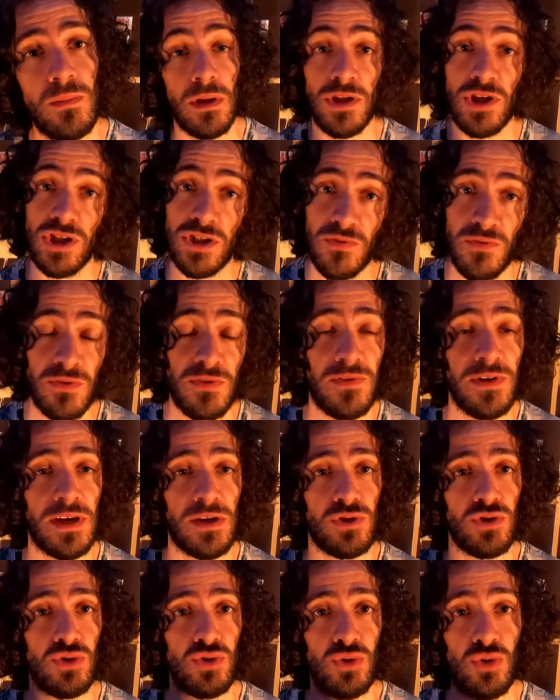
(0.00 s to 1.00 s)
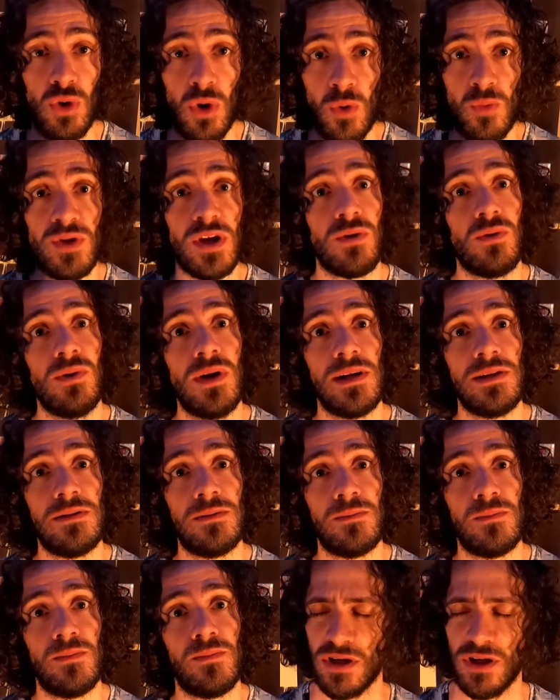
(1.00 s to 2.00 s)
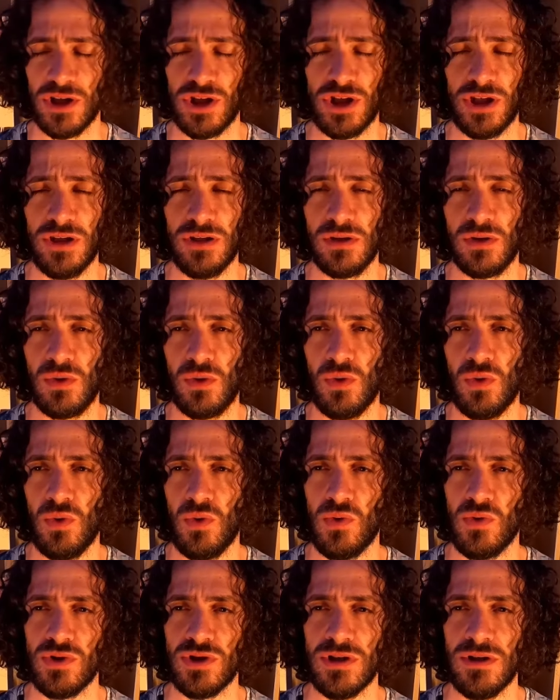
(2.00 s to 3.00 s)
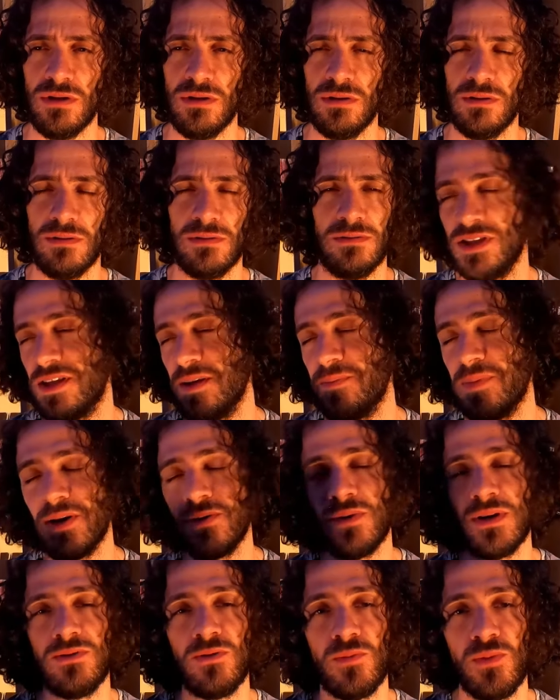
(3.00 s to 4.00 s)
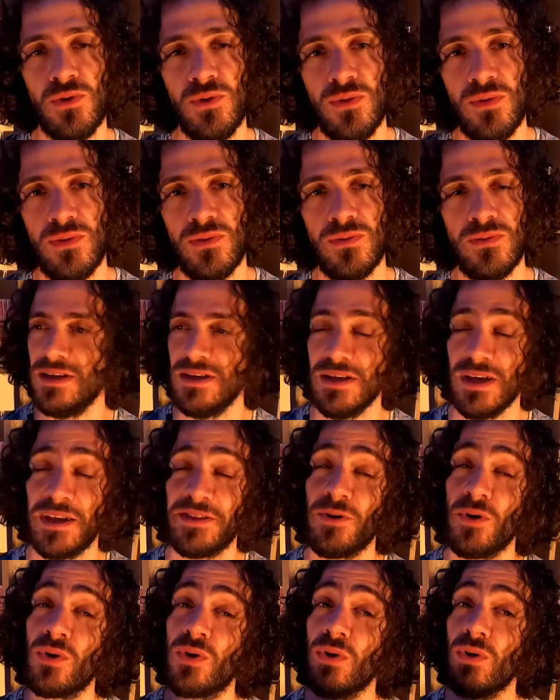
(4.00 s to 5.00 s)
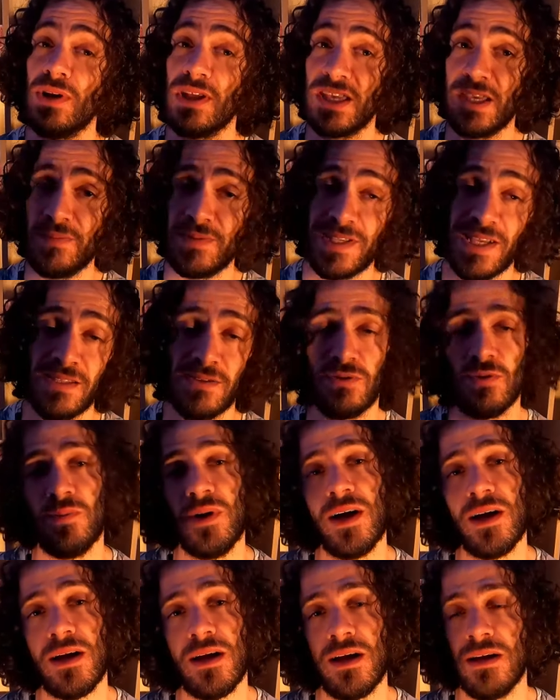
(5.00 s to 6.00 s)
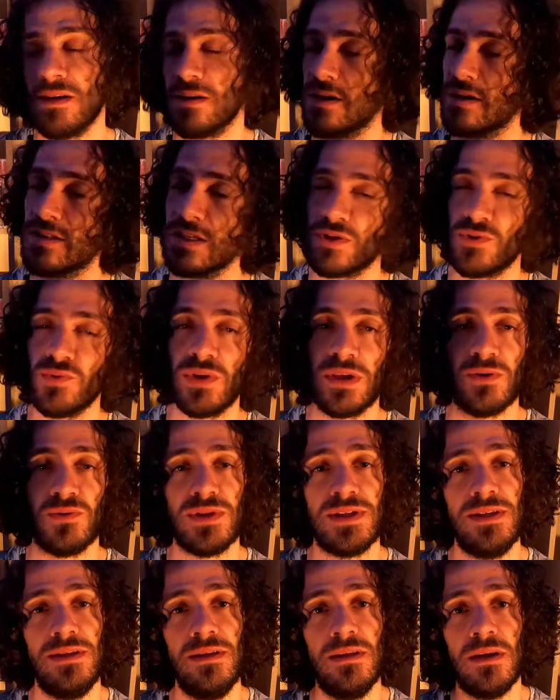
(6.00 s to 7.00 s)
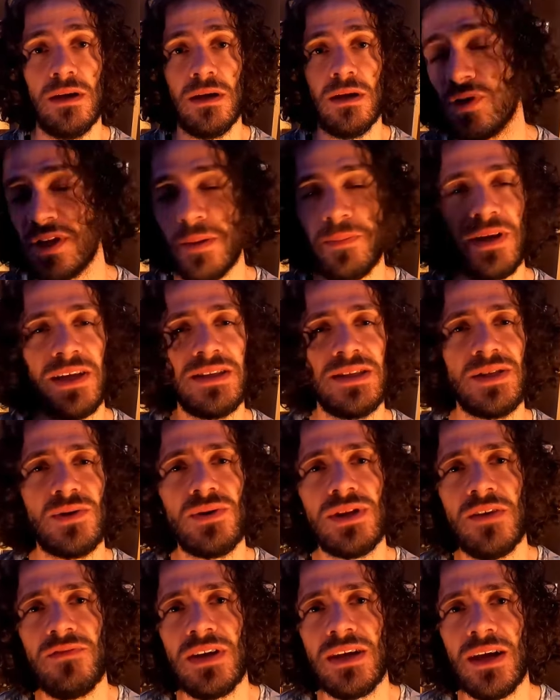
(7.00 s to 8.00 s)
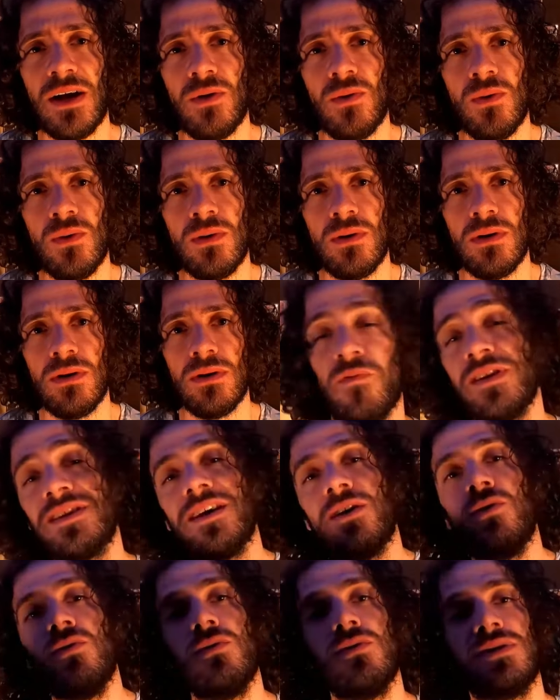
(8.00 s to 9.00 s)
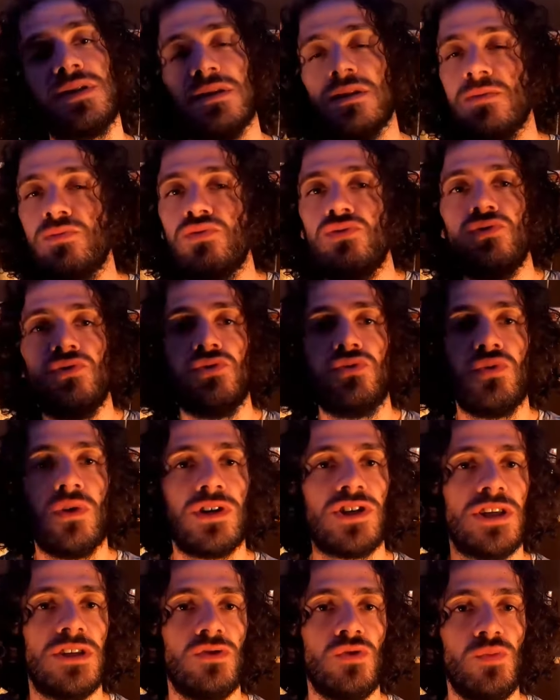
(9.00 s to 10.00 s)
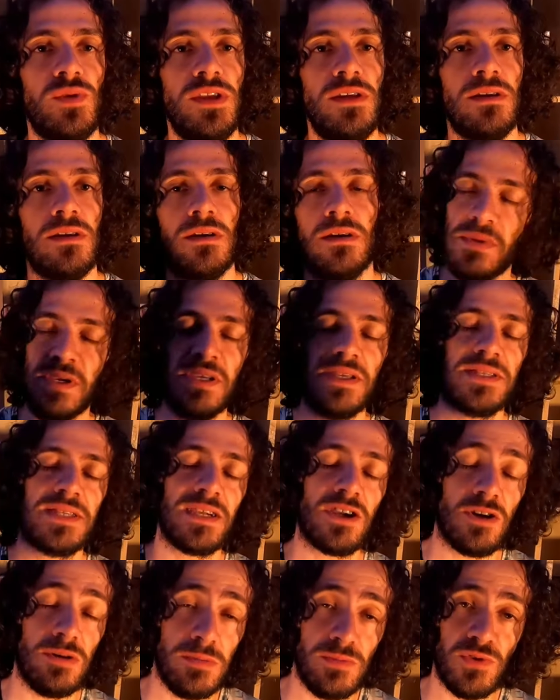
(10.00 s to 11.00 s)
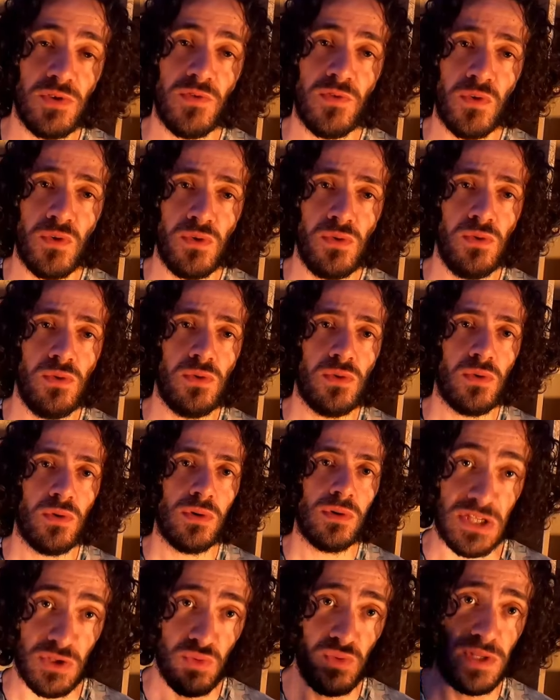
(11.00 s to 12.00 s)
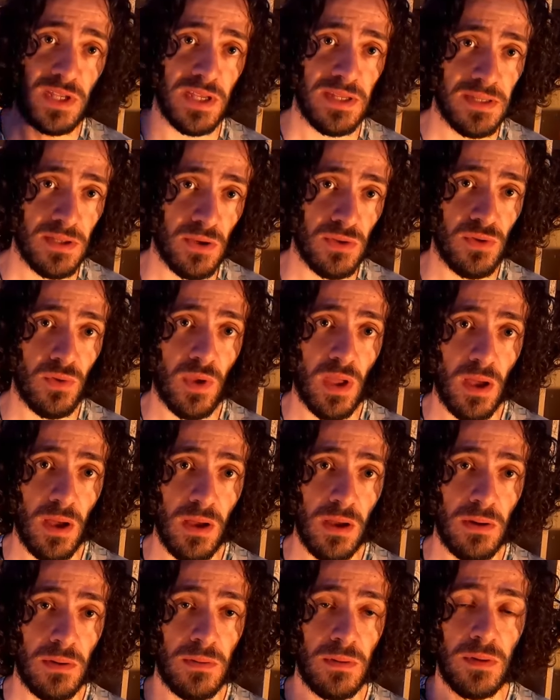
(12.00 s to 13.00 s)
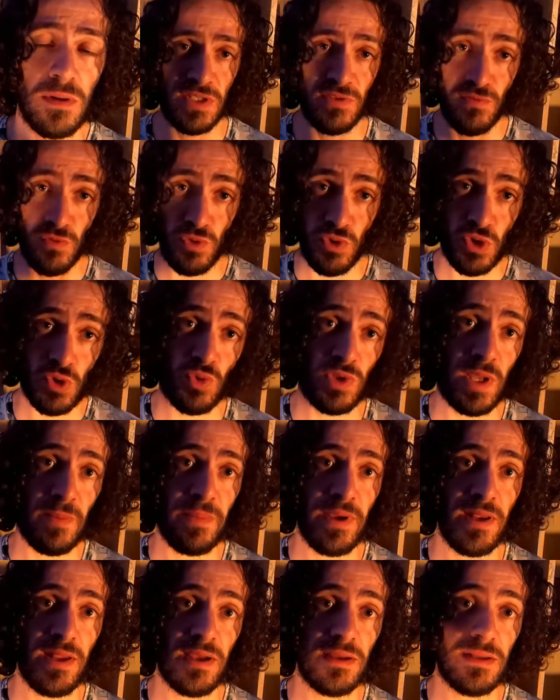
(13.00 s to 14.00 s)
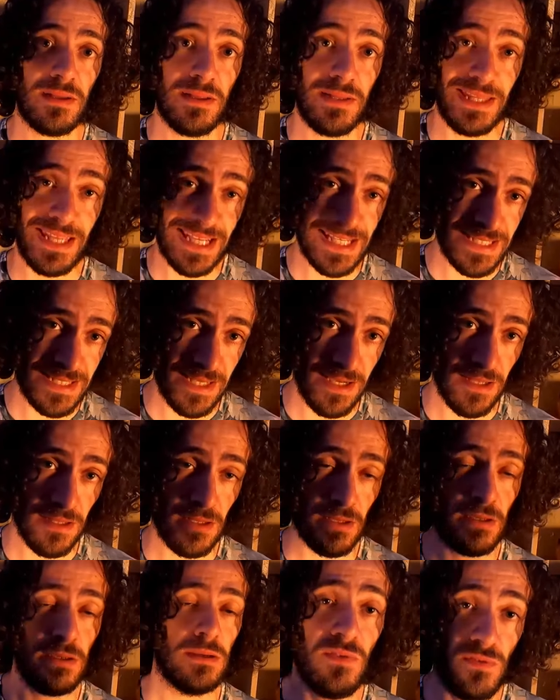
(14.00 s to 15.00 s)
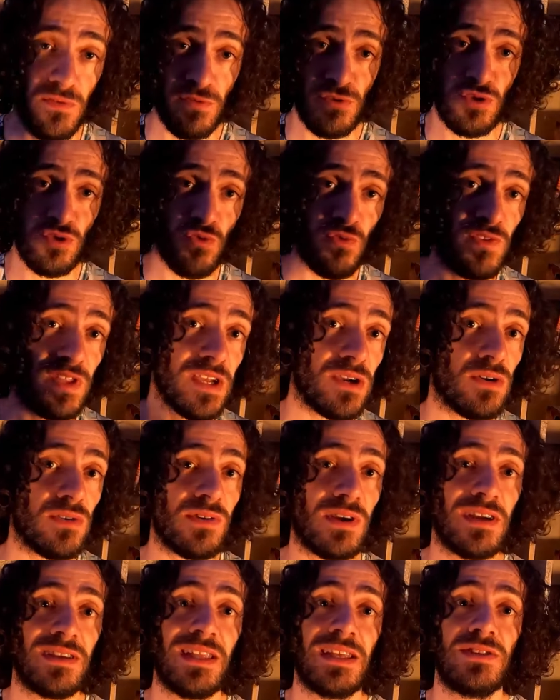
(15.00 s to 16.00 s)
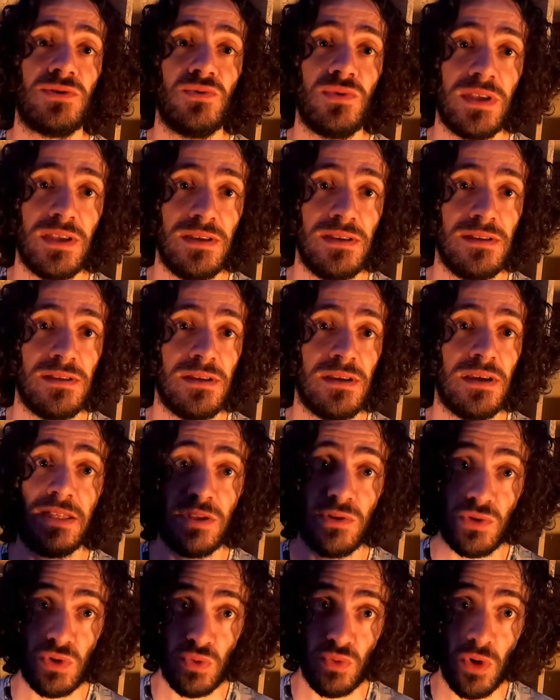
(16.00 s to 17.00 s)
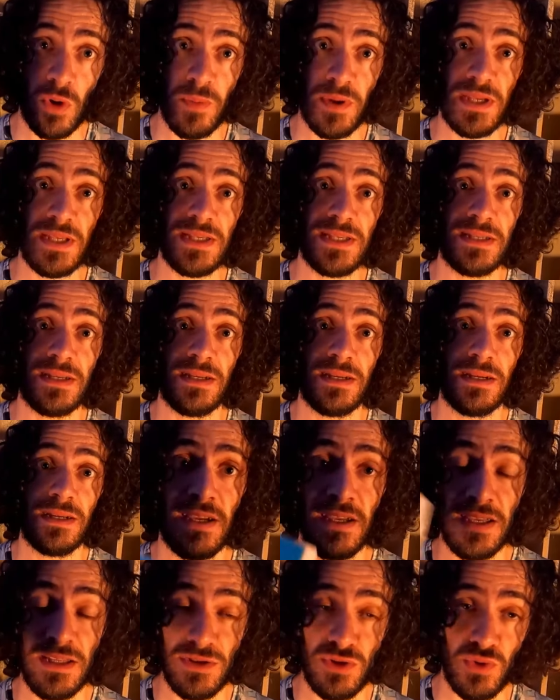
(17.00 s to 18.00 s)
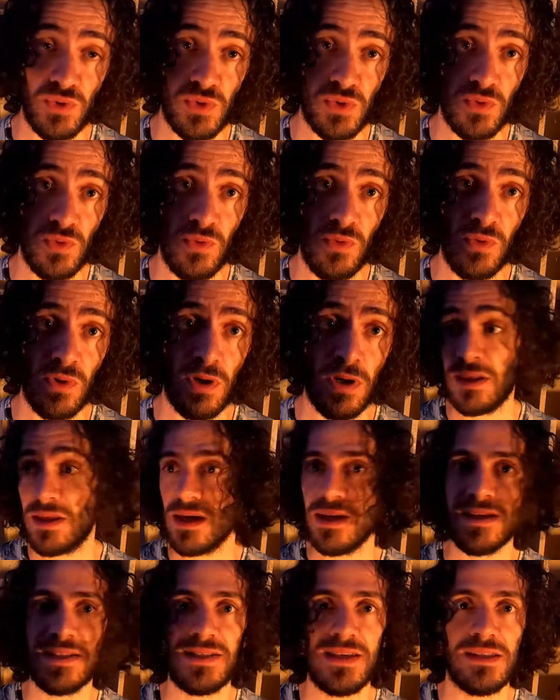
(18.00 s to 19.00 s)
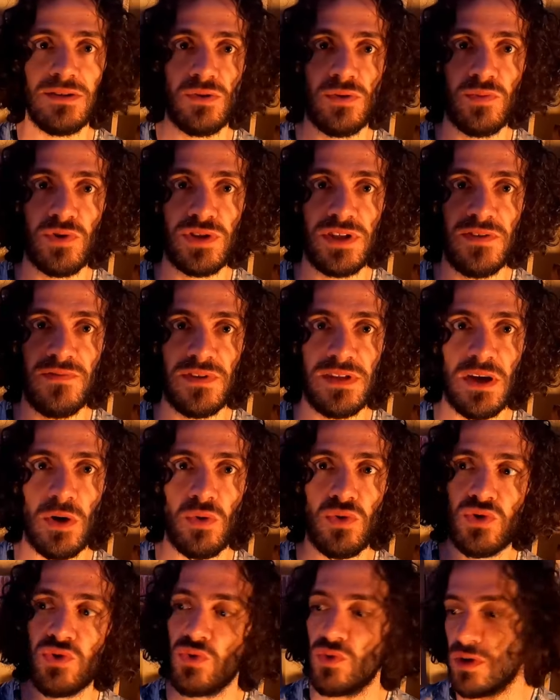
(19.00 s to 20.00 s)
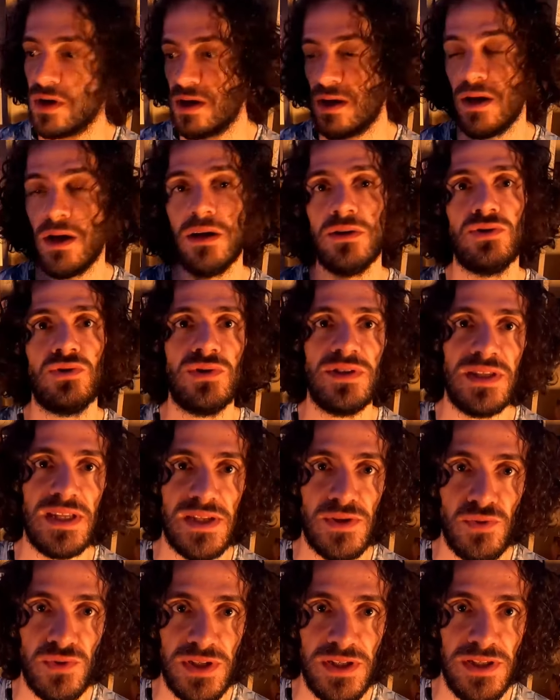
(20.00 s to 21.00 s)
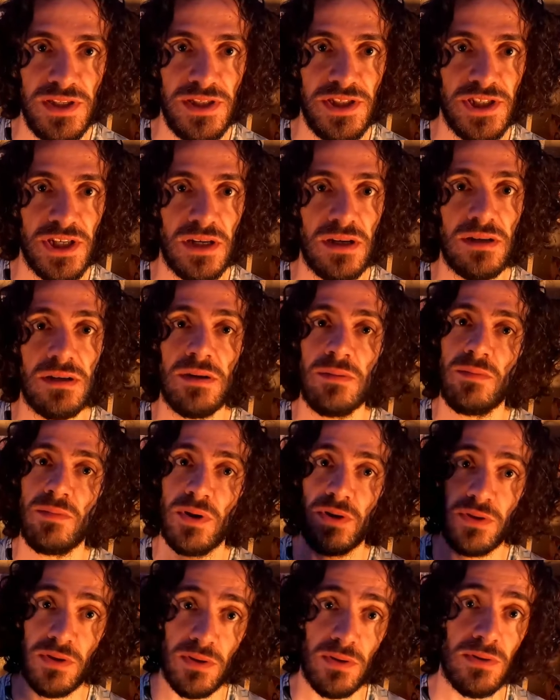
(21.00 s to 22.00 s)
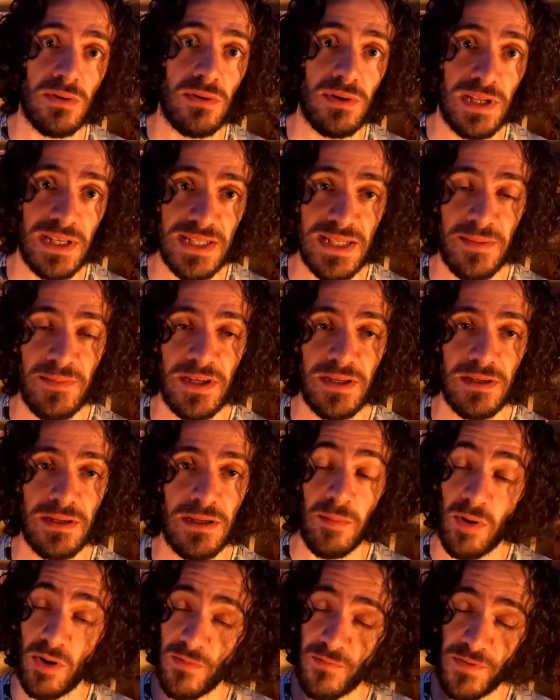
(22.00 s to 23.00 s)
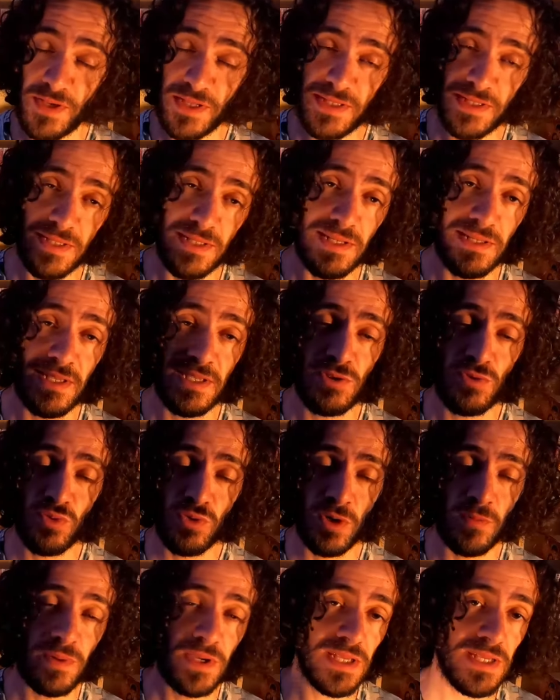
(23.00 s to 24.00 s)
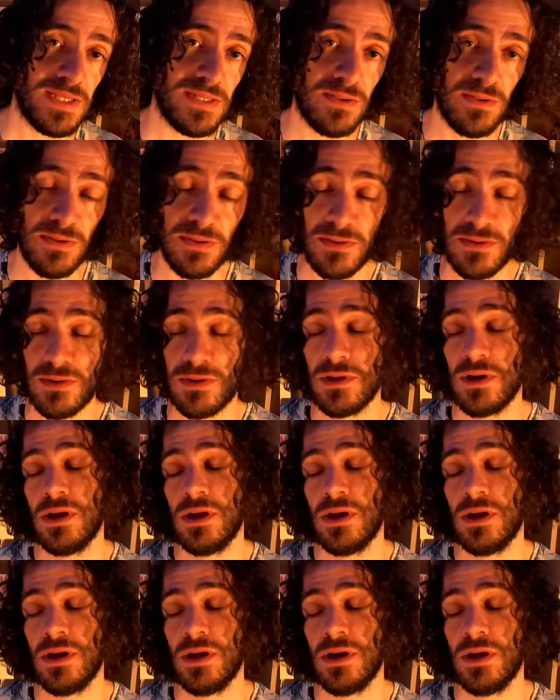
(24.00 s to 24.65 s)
Déjà, faut le faire. Tueur au Byakugan. Kashinkoji. Il était pas loin non plus. Et attend que l'équipe 7 se barre, avec Katasuke aussi, pour taper la discute avec Ao. En fait, Ao, ce n'est plus du tout un shinobi. Mais c'est quand même devenu un sous-traitant de Kara. C'est devenu ce qu'on appelle un externe. Et vous vous souvenez quand Katasuke était sous l'emprise d'Agenjutsu et qui a essayé de motiver Naruto à utiliser des outils ninja pendant l'examen Et eh ben en fait, il était sous l'emprise de